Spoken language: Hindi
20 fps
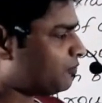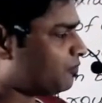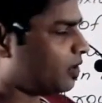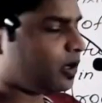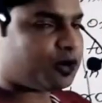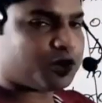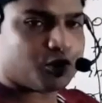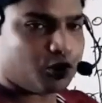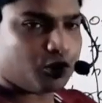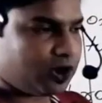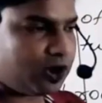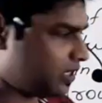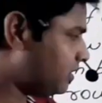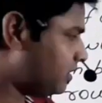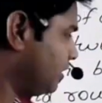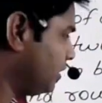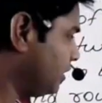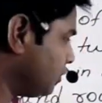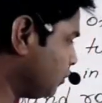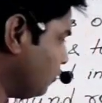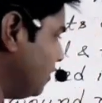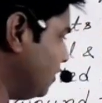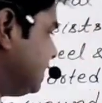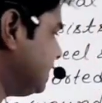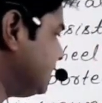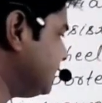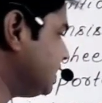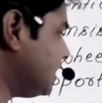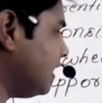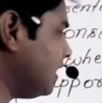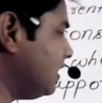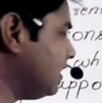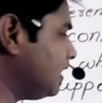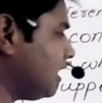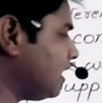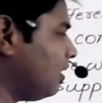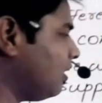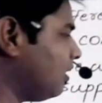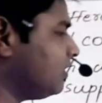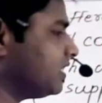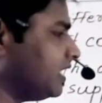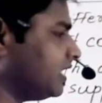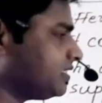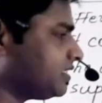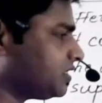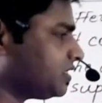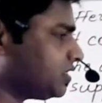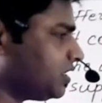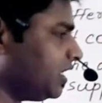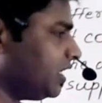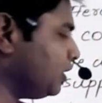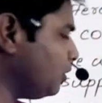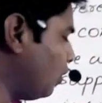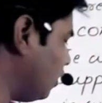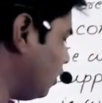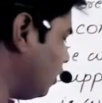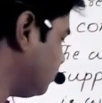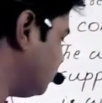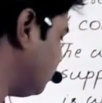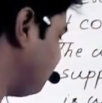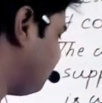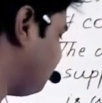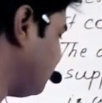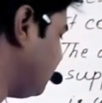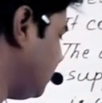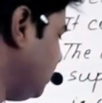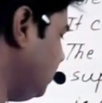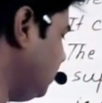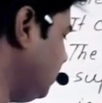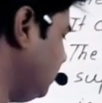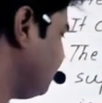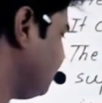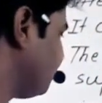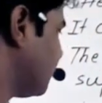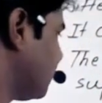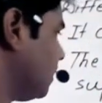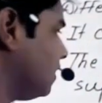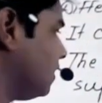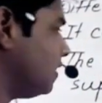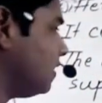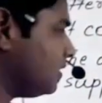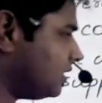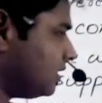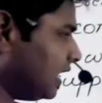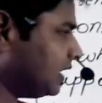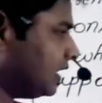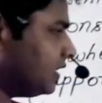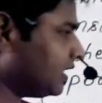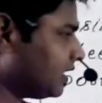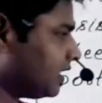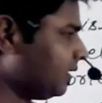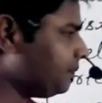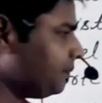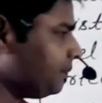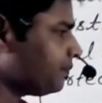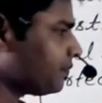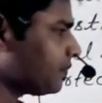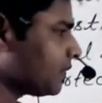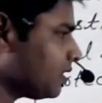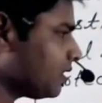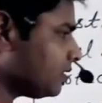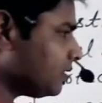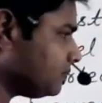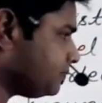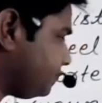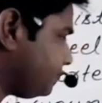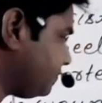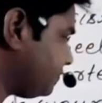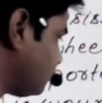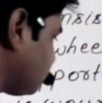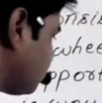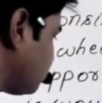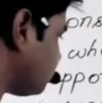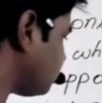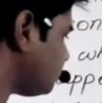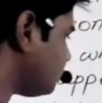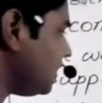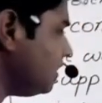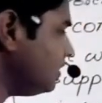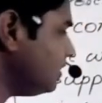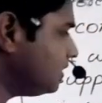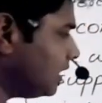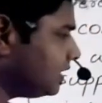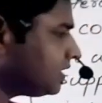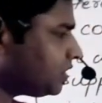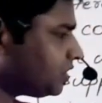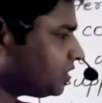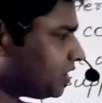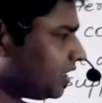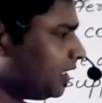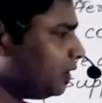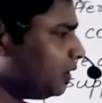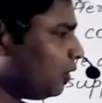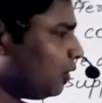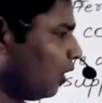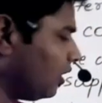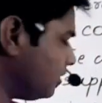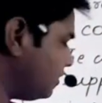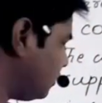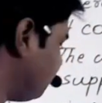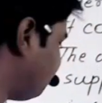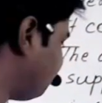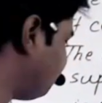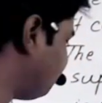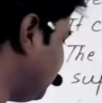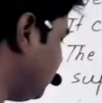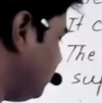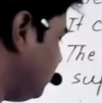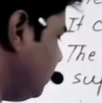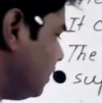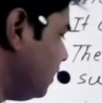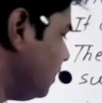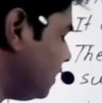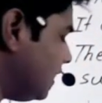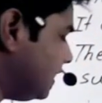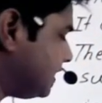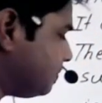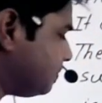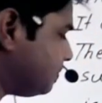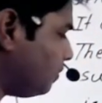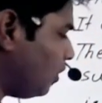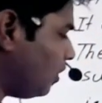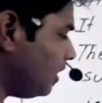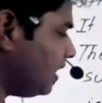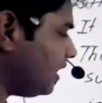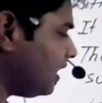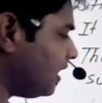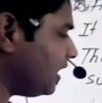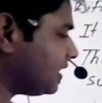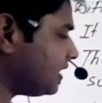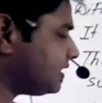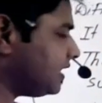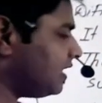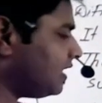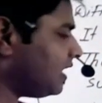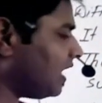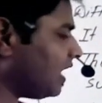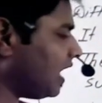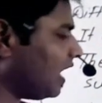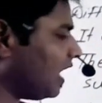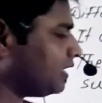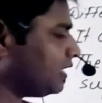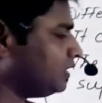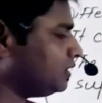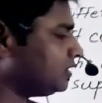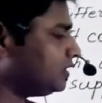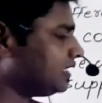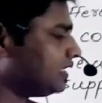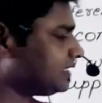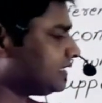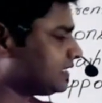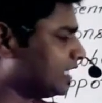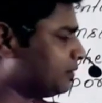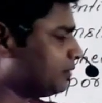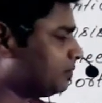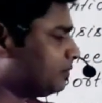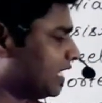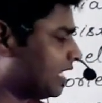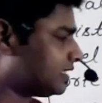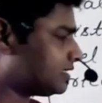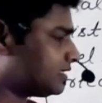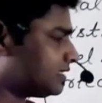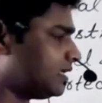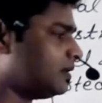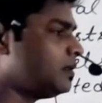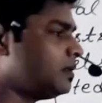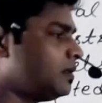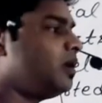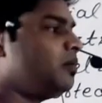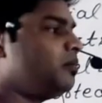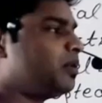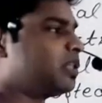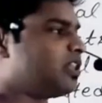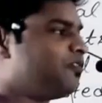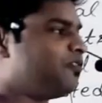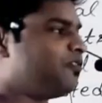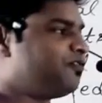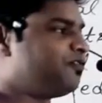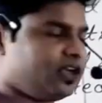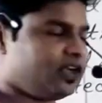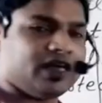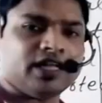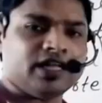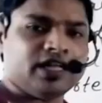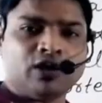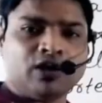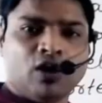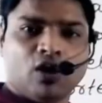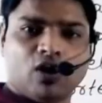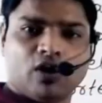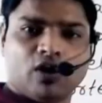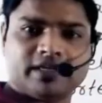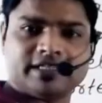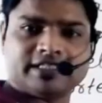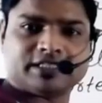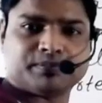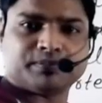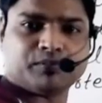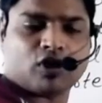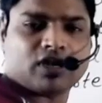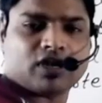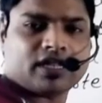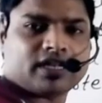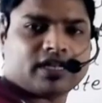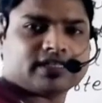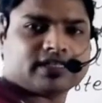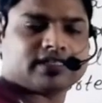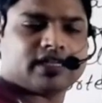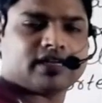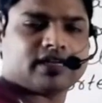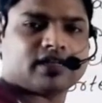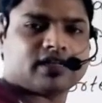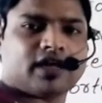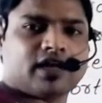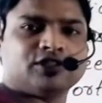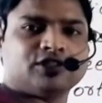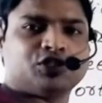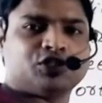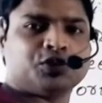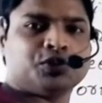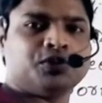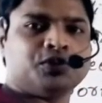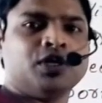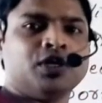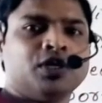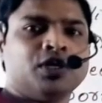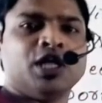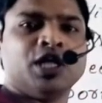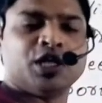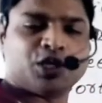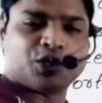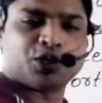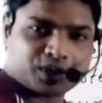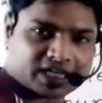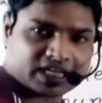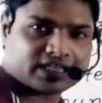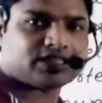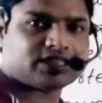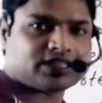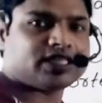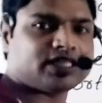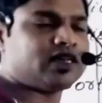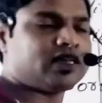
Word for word: वह खुले तो वही चीज यहां लिखा हुआ द स्ट्रिंग ऑन द व्हील ध्यान देंगे द स्ट्रिंग ऑन द व्हील स्मॉलर एक्सल आर इन द सेम डायरेक्शन मतलब व्हील और स्मॉलर एक्सल का जो रोटेशन